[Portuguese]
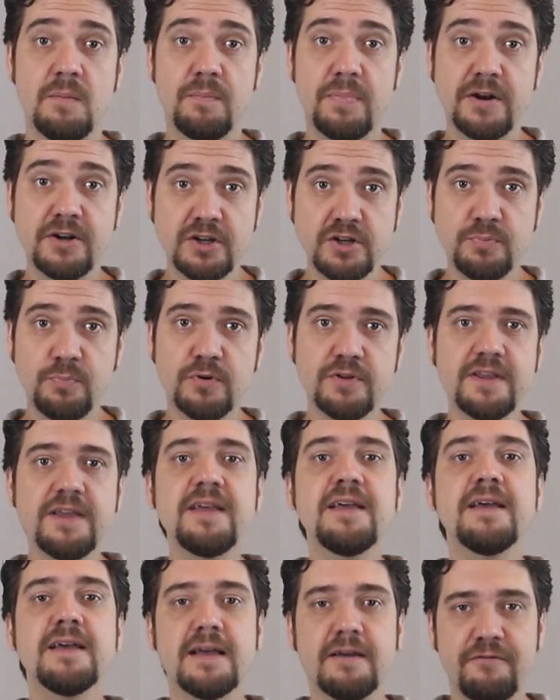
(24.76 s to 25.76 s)
para a gente
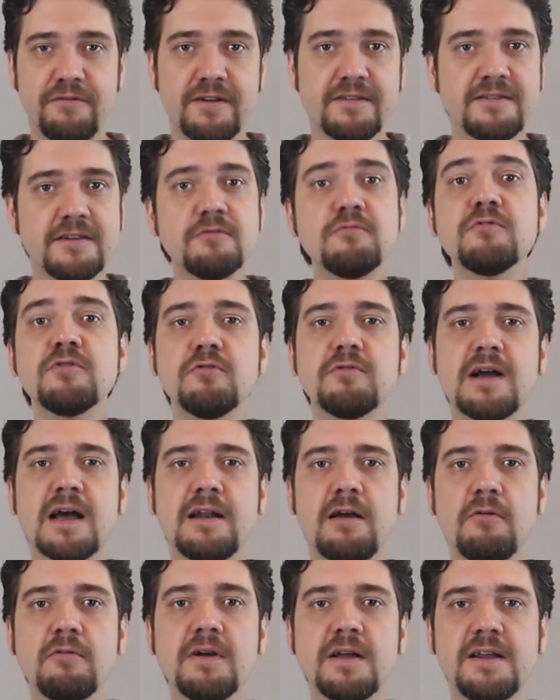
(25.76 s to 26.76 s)
poder fazer com que o
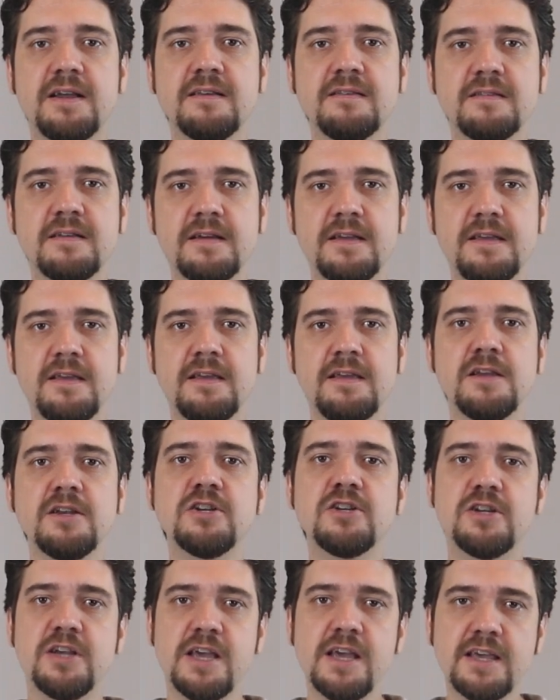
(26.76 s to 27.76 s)
canal cresça e que
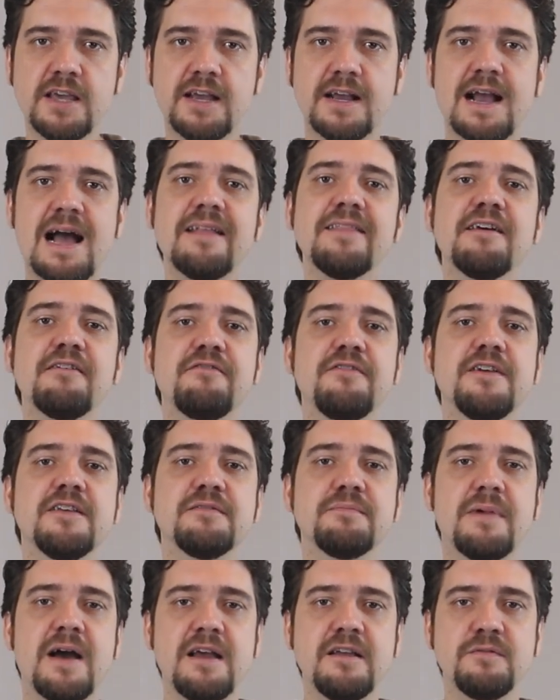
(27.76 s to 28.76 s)
chegue cada
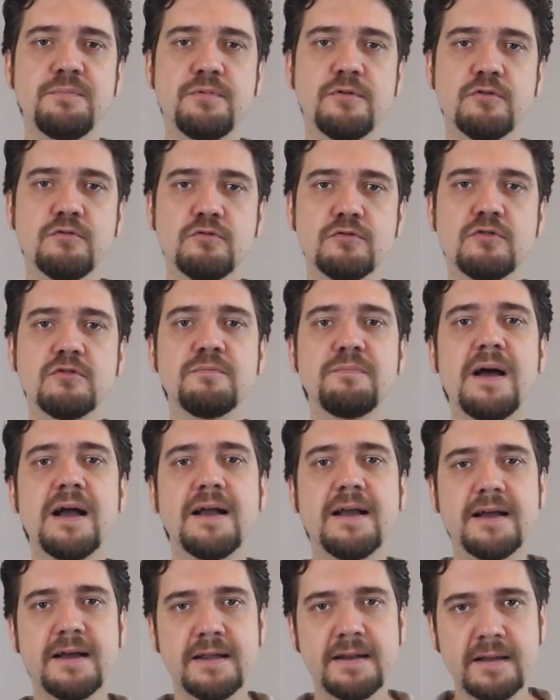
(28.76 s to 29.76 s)
vez mais produtos
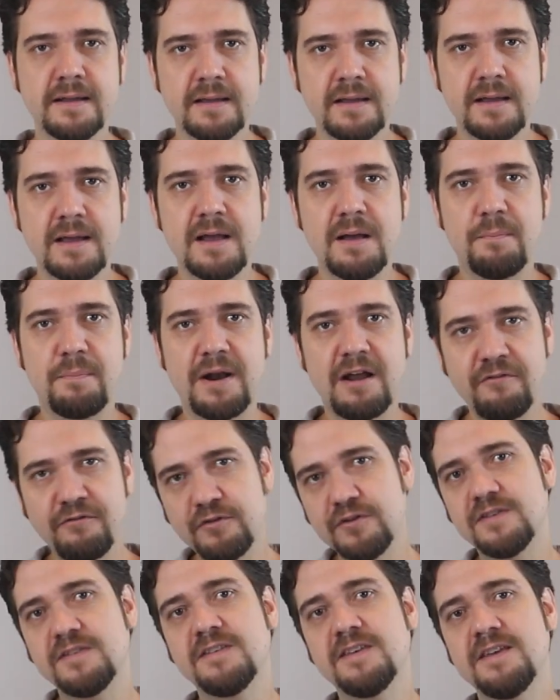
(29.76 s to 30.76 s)
bacana para
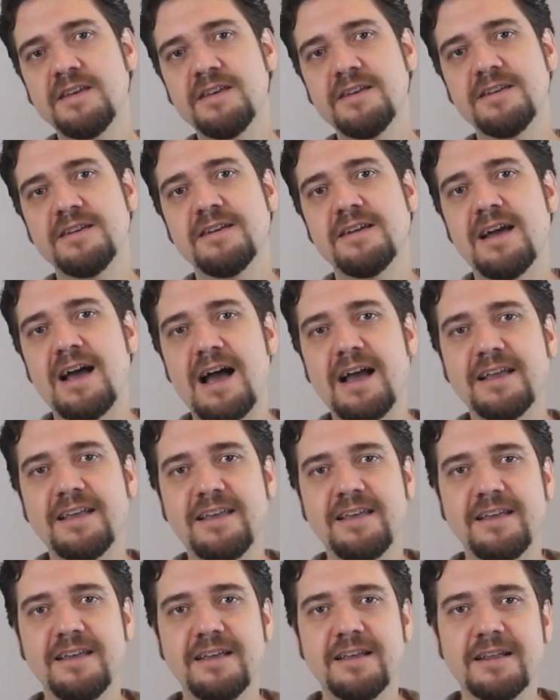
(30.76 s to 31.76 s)
você
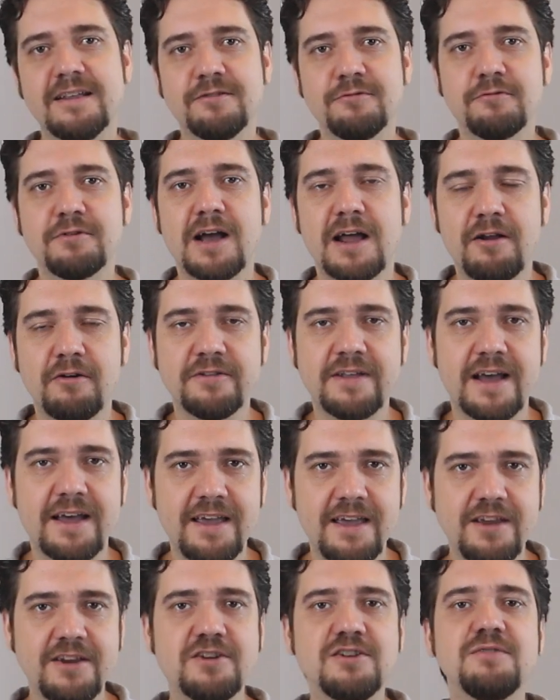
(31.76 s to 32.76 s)
aqui no canal da
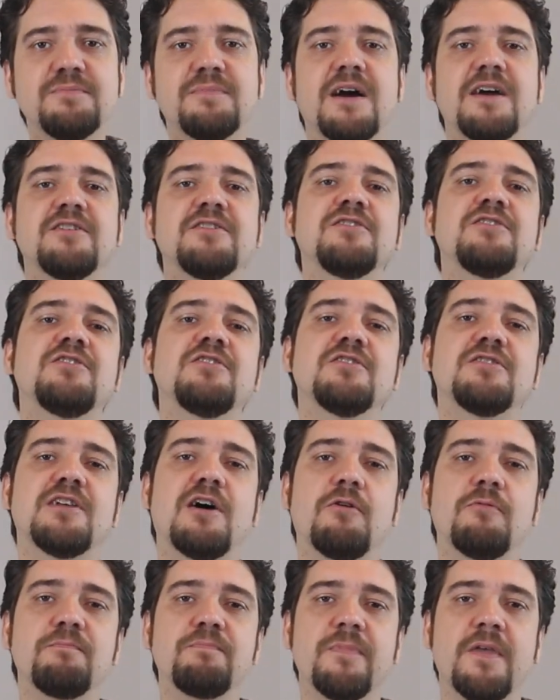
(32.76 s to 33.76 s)
Age Imagem
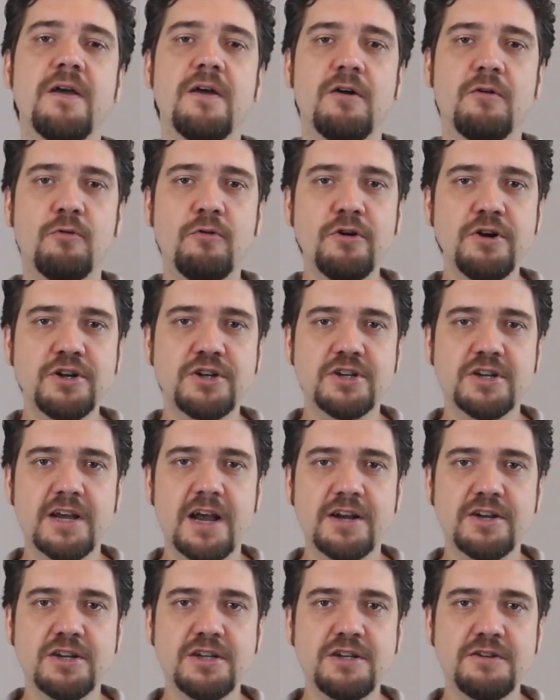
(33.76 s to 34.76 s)
Digital. Hoje
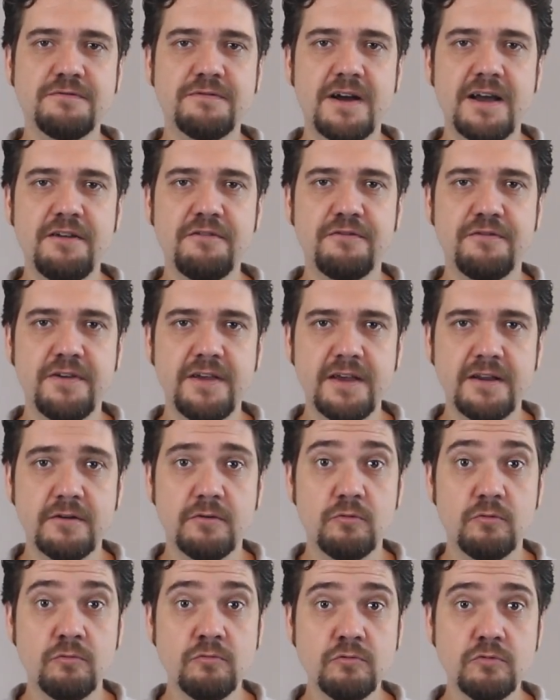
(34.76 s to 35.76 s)
a gente vai ver
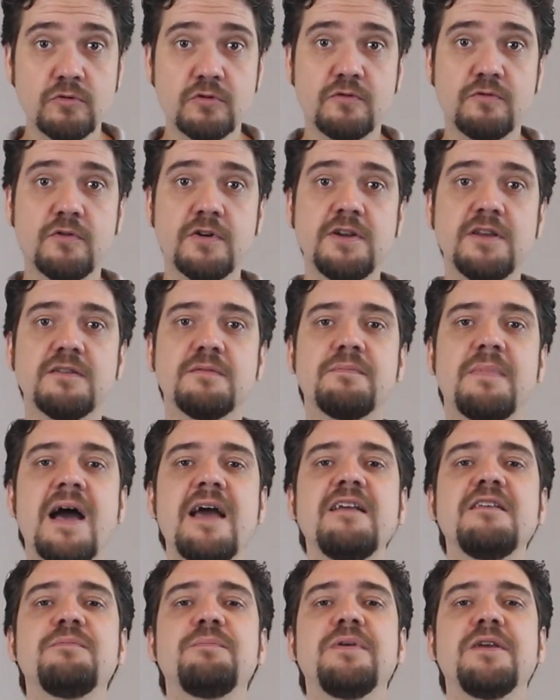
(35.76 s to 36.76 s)
um dos fones
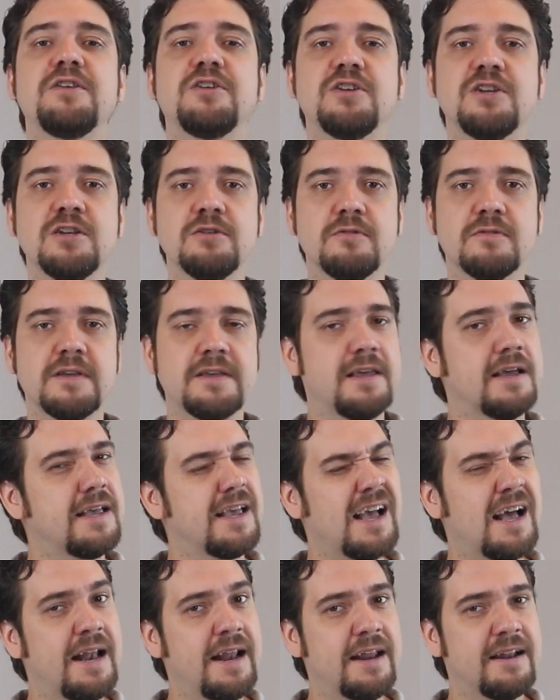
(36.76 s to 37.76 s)
mais pedidos aqui
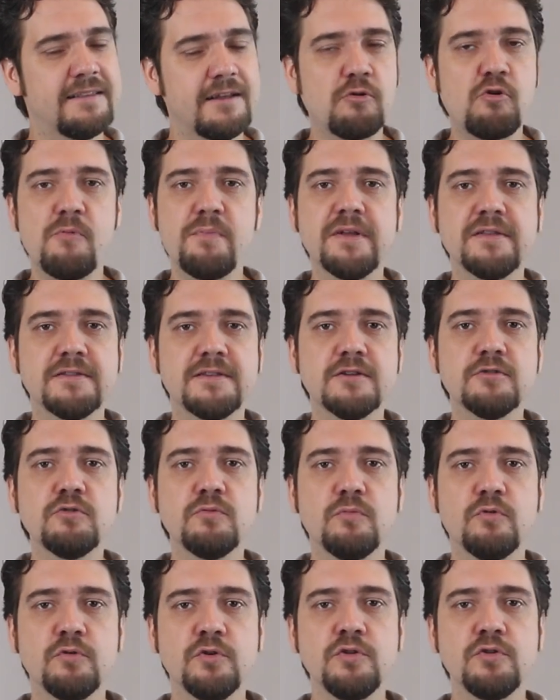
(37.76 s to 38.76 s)
que a galera está
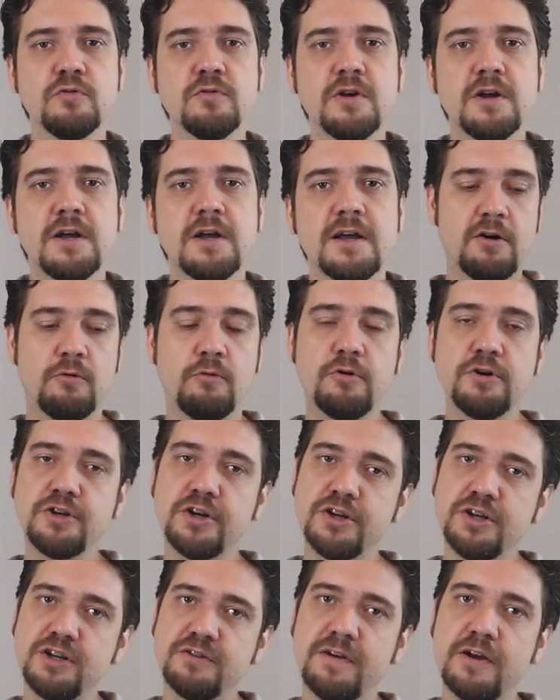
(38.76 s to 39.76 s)
comentando muito. Hoje
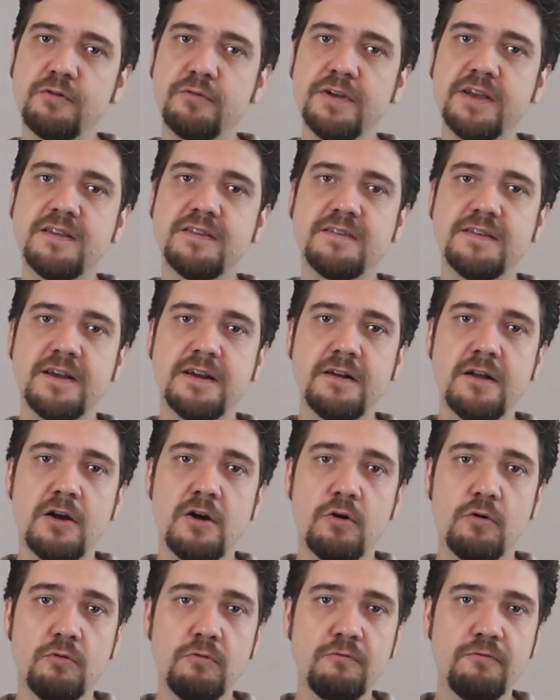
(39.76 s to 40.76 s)
a gente vai conhecer
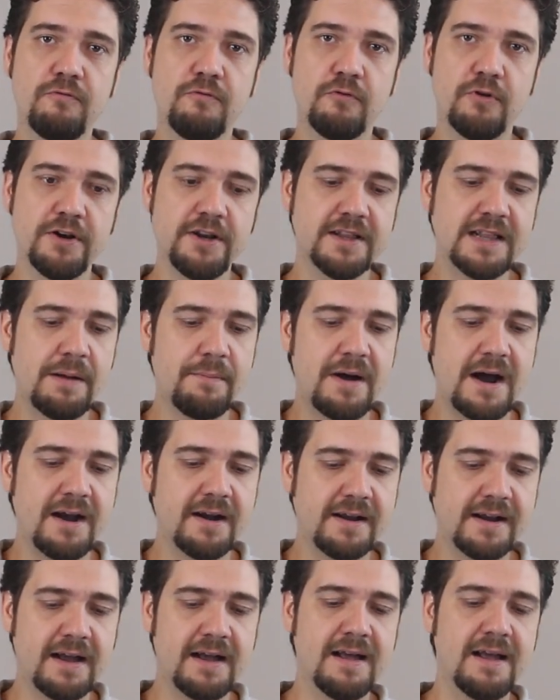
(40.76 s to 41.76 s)
um fone da
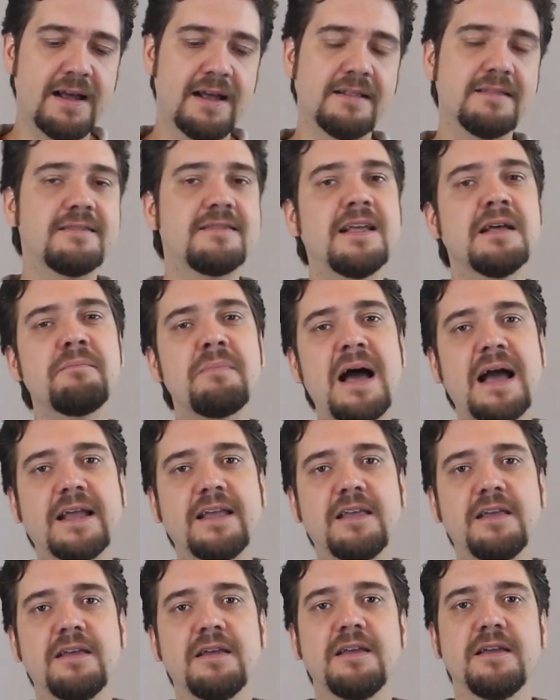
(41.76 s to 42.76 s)
marca
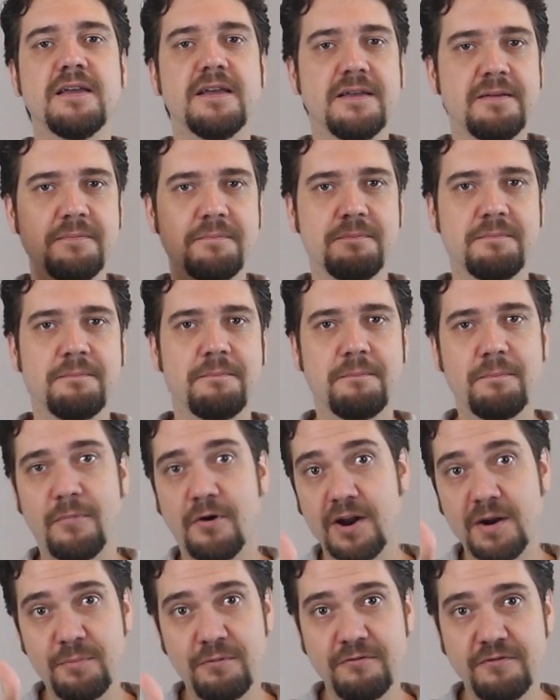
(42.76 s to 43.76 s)
Temac.
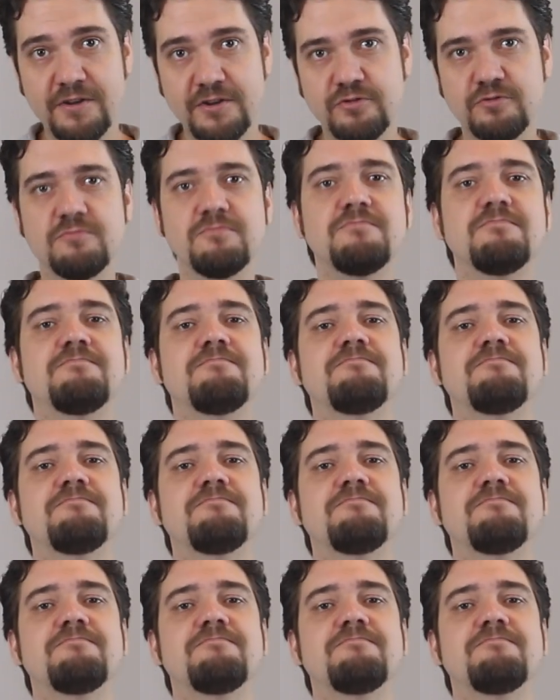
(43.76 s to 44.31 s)
Bora pro vídeo.